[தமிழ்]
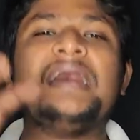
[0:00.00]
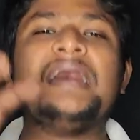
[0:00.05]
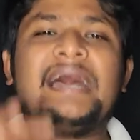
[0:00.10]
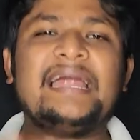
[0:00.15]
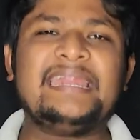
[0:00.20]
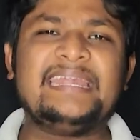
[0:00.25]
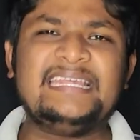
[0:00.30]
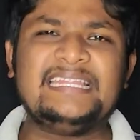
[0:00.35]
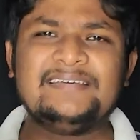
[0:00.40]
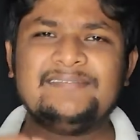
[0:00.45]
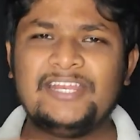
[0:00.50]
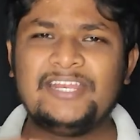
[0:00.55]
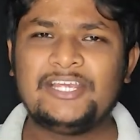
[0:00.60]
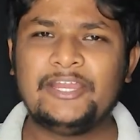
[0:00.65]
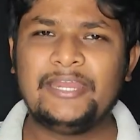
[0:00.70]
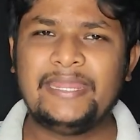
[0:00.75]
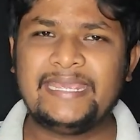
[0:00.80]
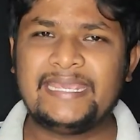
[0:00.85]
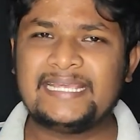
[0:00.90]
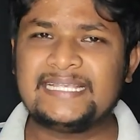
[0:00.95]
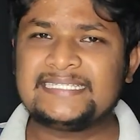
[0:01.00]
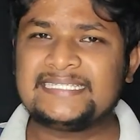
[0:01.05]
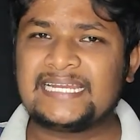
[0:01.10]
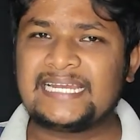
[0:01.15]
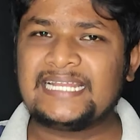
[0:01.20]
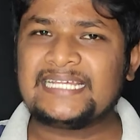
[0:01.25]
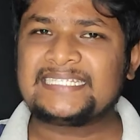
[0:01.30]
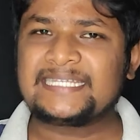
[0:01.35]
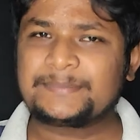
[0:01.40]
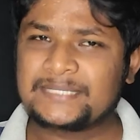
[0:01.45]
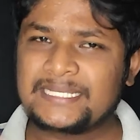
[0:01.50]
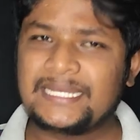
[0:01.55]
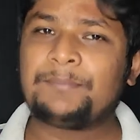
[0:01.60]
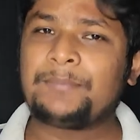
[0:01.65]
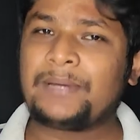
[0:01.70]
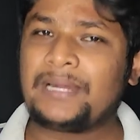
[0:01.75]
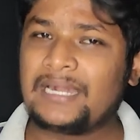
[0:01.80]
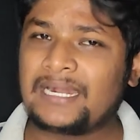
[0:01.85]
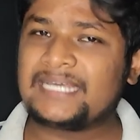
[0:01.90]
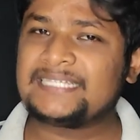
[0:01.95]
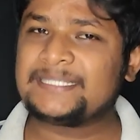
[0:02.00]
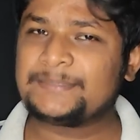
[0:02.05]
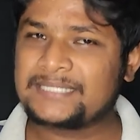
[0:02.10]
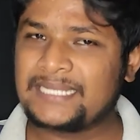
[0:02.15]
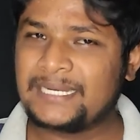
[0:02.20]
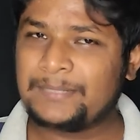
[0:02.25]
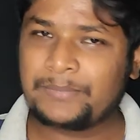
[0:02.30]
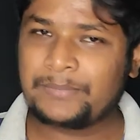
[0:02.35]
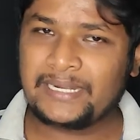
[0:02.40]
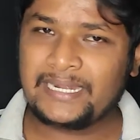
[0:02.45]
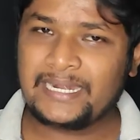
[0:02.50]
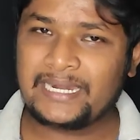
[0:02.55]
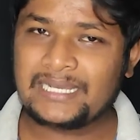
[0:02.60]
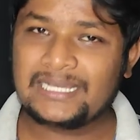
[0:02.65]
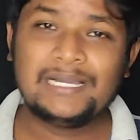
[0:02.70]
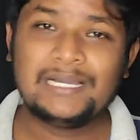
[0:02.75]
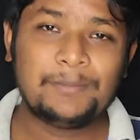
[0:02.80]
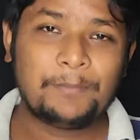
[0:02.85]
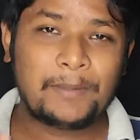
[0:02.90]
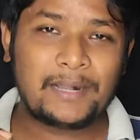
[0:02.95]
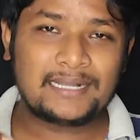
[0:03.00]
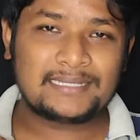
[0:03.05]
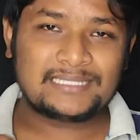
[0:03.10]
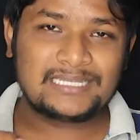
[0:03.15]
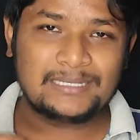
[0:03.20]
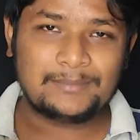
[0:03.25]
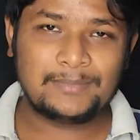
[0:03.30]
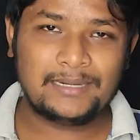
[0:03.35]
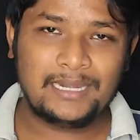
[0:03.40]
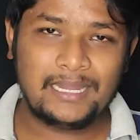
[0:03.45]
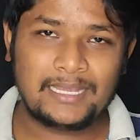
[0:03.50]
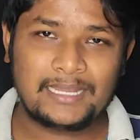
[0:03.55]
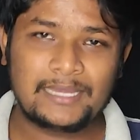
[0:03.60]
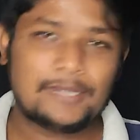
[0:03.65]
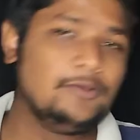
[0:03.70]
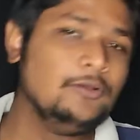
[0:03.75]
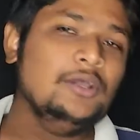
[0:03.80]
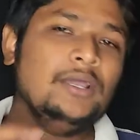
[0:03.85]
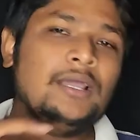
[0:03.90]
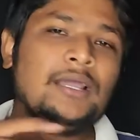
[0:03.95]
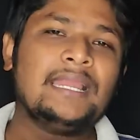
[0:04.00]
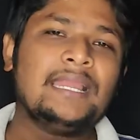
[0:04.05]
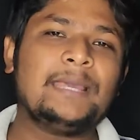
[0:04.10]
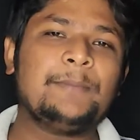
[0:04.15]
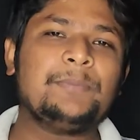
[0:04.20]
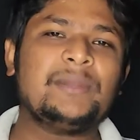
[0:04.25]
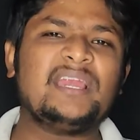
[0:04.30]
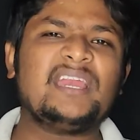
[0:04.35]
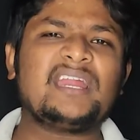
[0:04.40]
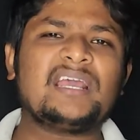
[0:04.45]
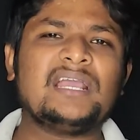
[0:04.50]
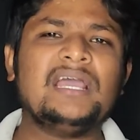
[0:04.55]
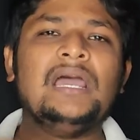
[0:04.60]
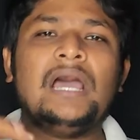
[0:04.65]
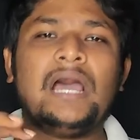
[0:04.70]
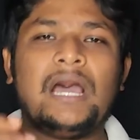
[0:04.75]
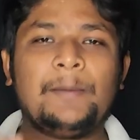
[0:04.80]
அண்ட் இது வரைக்கும் நீங்கள் என் சேனலை சப்ஸ்கிரைப் பண்ணனா சப்ஸ்கிரைப் பண்ணிவிடுங்க பக்கத்தில் பெல் ஐக்கனையும் கிளிக் பண்ணிவிடுங்க